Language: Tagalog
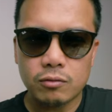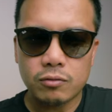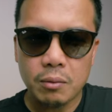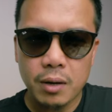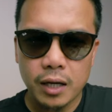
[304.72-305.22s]

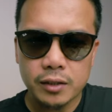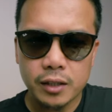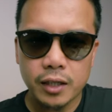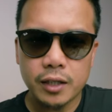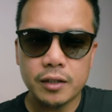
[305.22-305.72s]

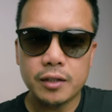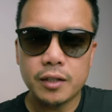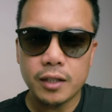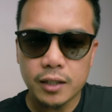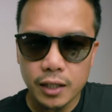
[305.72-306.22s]

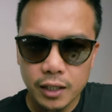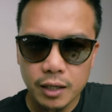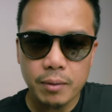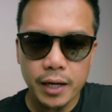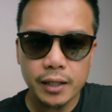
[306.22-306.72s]
500
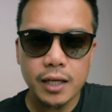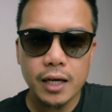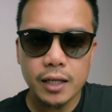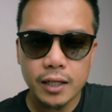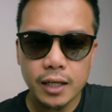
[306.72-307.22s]
gigabyte
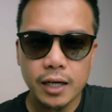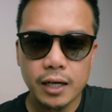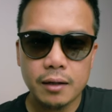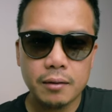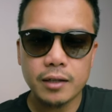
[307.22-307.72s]

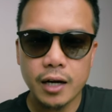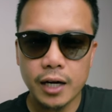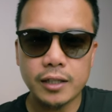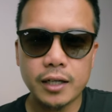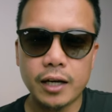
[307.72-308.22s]
na
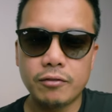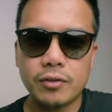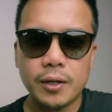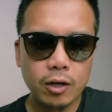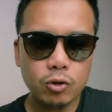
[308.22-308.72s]
hard drive.
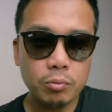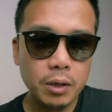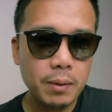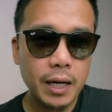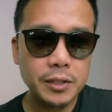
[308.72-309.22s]
Kung may
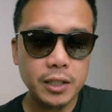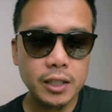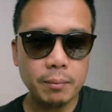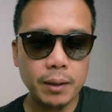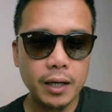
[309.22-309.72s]
budget
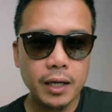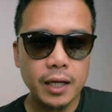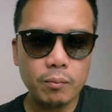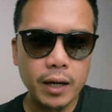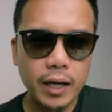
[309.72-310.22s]
ka pa,
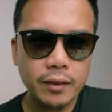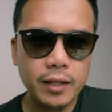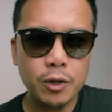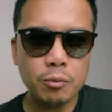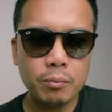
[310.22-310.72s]

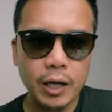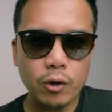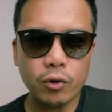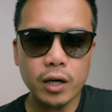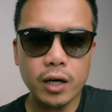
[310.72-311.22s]
maganda yung
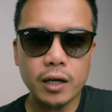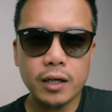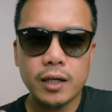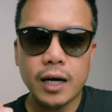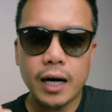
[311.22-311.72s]
meron kang
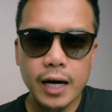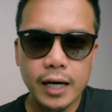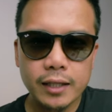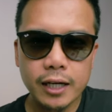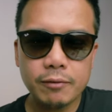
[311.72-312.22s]

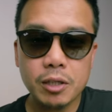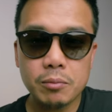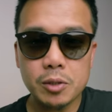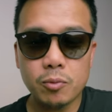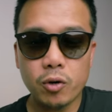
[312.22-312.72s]
hard drive sa
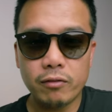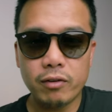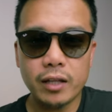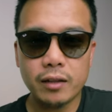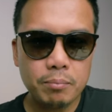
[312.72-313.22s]
mismong
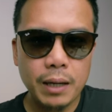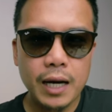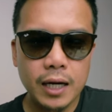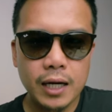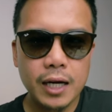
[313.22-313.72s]
event
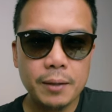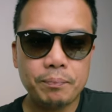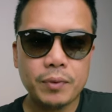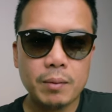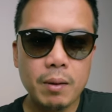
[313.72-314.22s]
para
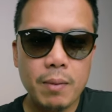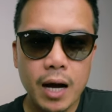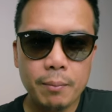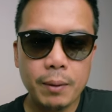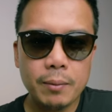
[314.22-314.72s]

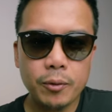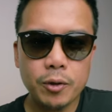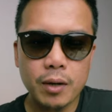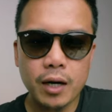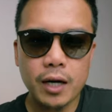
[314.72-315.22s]
mabackupan mo
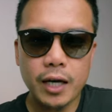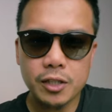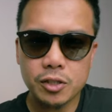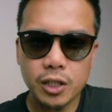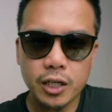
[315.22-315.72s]
yung mga
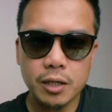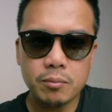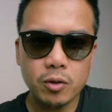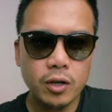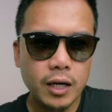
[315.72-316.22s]
SD card
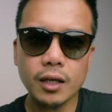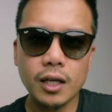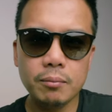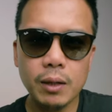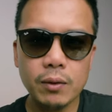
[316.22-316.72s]
mo.
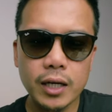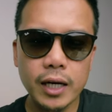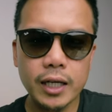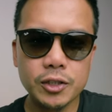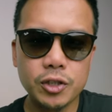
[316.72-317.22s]
Halimbawa,
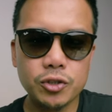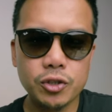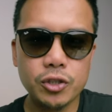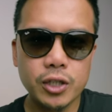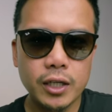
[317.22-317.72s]
galing ka sa
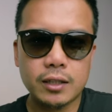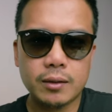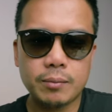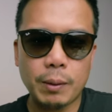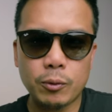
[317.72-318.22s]
church,
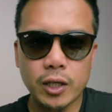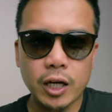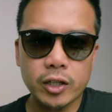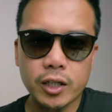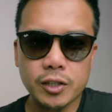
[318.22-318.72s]
papunta na
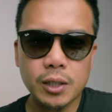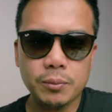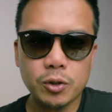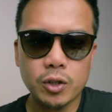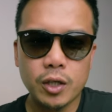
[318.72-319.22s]
kayo ng
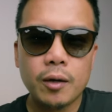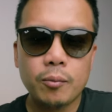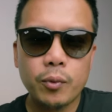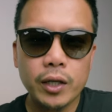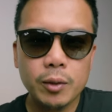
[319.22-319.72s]
reception,
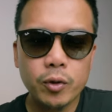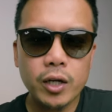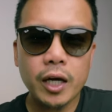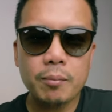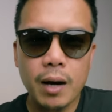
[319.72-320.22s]
pwede mo
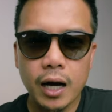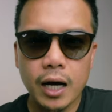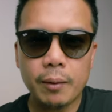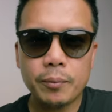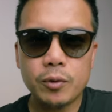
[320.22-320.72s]
nang
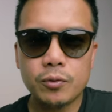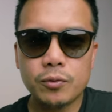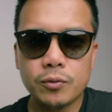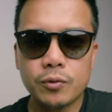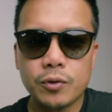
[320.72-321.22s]
i-backup
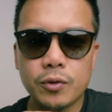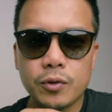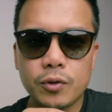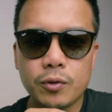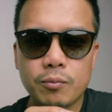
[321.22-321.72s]
yung
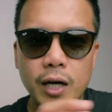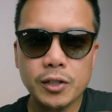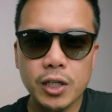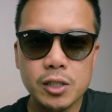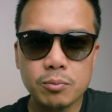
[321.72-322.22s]
mga
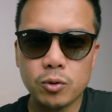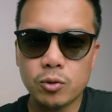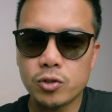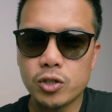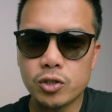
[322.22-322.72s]
shots mo
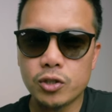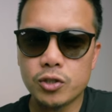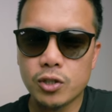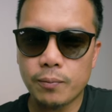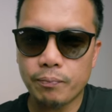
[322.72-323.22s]
dun sa
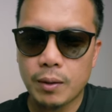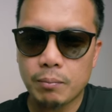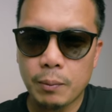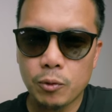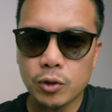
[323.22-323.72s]
church
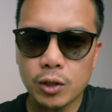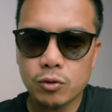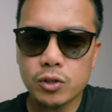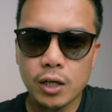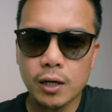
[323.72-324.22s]
papunta dun
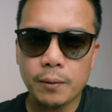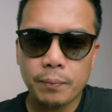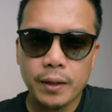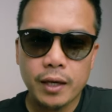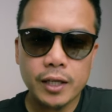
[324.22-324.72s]
sa
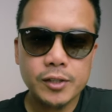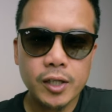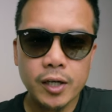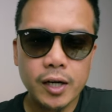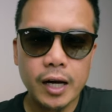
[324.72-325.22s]

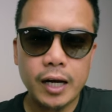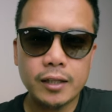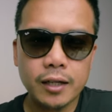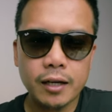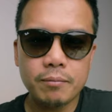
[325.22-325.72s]
external hard
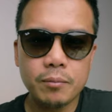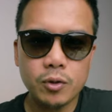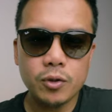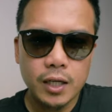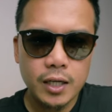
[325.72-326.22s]
drive
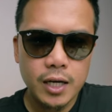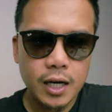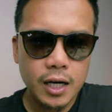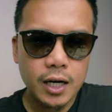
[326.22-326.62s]
mo na